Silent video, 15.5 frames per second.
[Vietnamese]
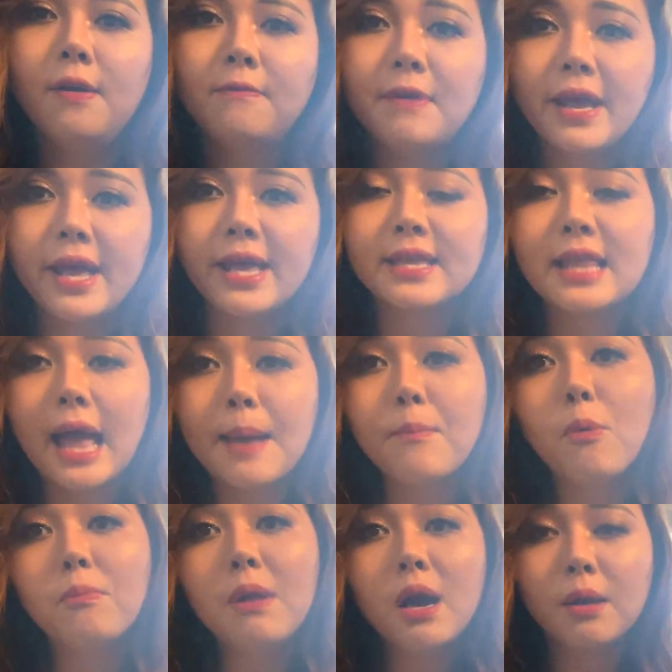Và hiện tại
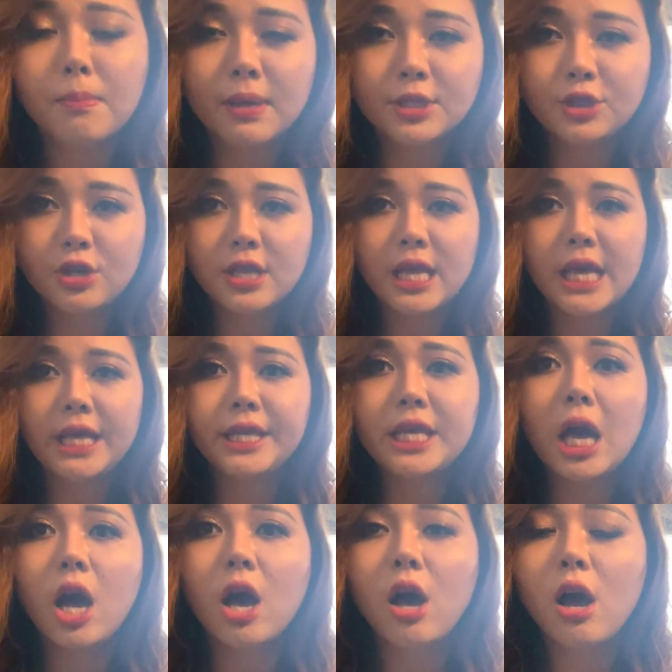một lần mà Jenny
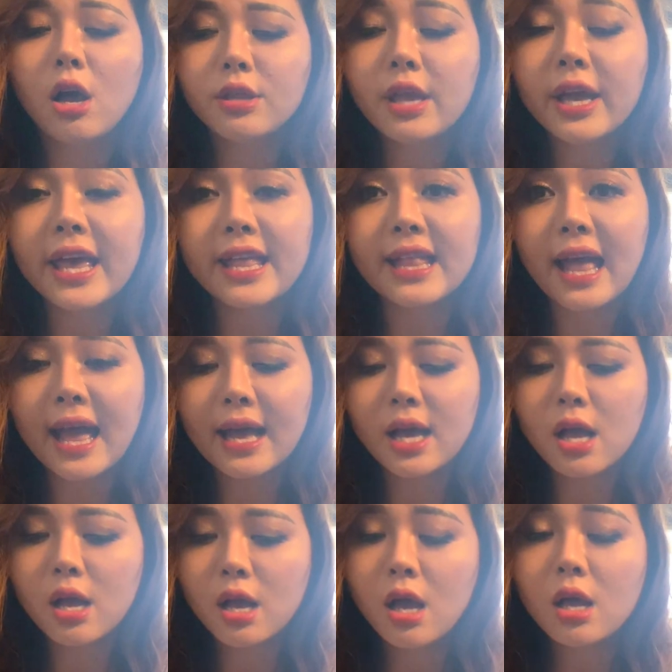cho Nugget ăn
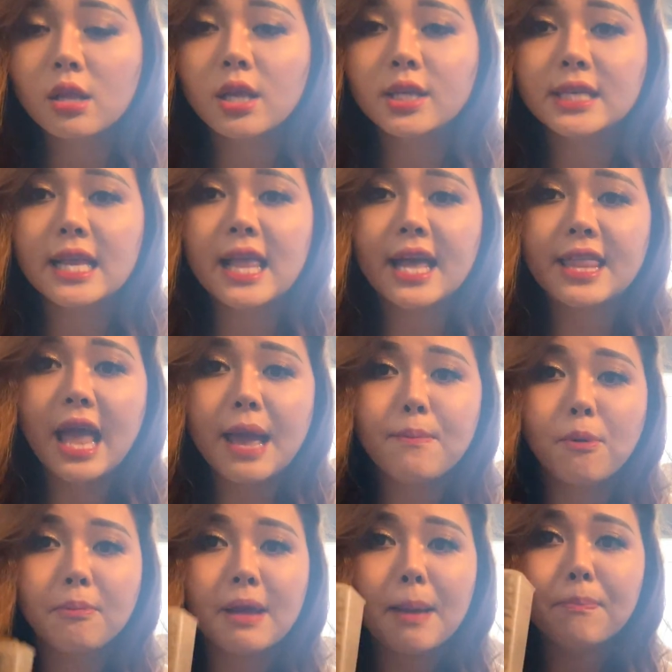á, nó sẽ là đầy
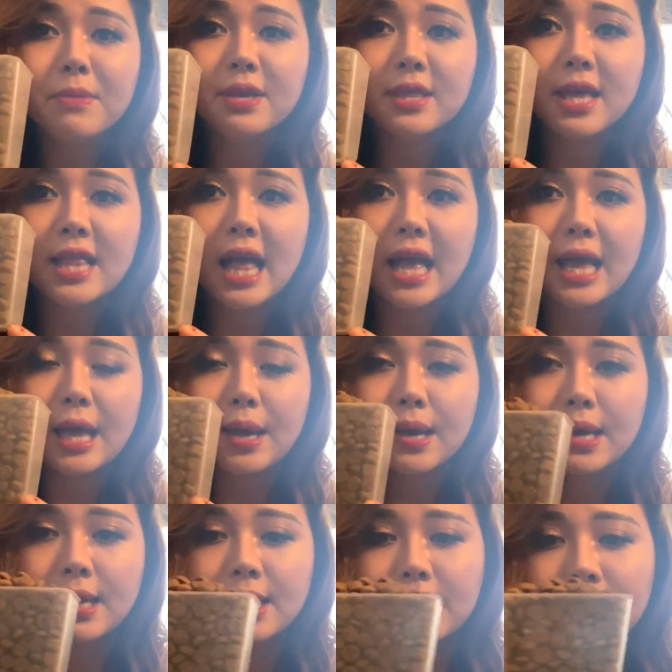một cặp như thế này.
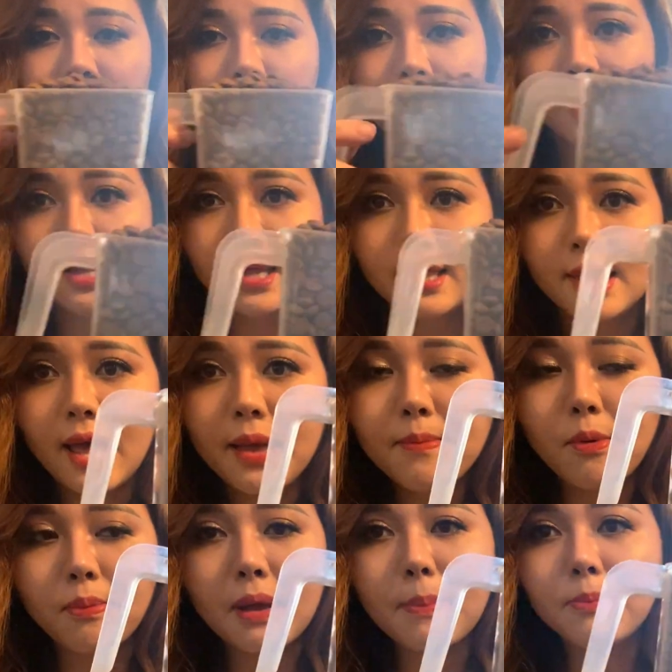Đấy,
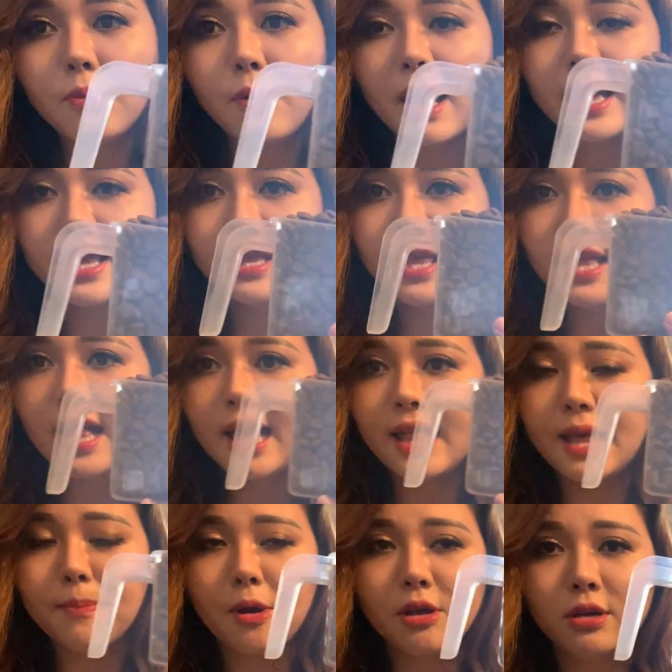một cặp đồ ăn như thế này
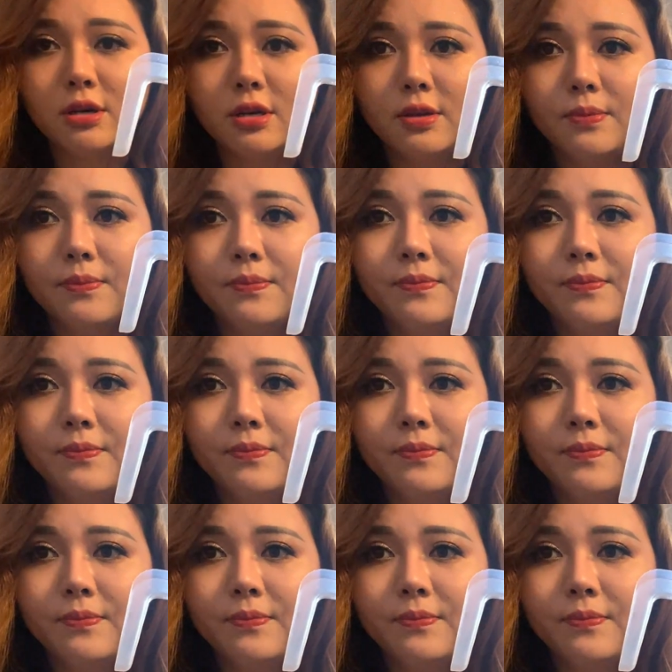nè mọi người.